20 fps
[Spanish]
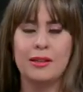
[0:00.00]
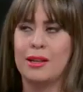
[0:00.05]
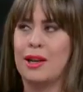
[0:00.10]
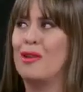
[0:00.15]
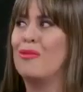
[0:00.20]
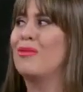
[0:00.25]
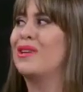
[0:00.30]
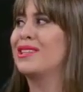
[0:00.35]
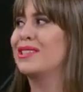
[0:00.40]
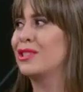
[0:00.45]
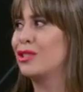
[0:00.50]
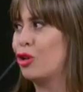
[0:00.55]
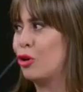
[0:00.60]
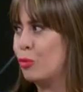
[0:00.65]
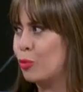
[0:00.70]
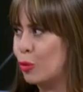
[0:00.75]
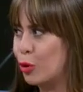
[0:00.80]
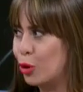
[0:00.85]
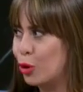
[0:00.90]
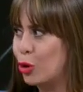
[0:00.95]
nada más
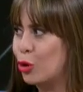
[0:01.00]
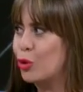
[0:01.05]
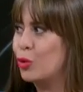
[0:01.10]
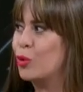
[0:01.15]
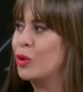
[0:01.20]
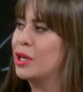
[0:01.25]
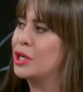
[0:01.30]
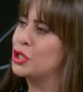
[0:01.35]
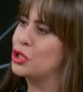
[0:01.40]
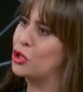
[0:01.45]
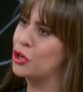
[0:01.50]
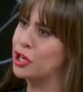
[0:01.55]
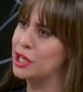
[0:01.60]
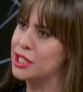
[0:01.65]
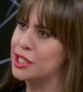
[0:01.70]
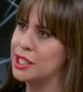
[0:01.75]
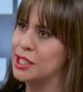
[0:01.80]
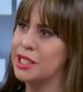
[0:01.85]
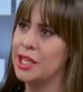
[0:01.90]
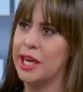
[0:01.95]
como con una
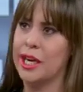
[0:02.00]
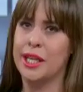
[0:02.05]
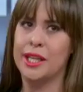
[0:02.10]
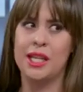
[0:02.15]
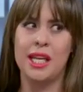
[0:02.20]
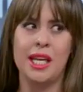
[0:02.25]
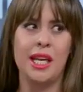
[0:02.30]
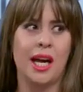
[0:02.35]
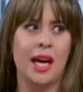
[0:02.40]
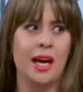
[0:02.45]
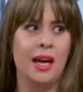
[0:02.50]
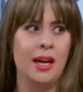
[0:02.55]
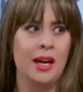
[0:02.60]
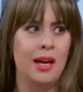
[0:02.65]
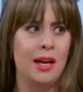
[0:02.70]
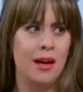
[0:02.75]
sonrisa se retira.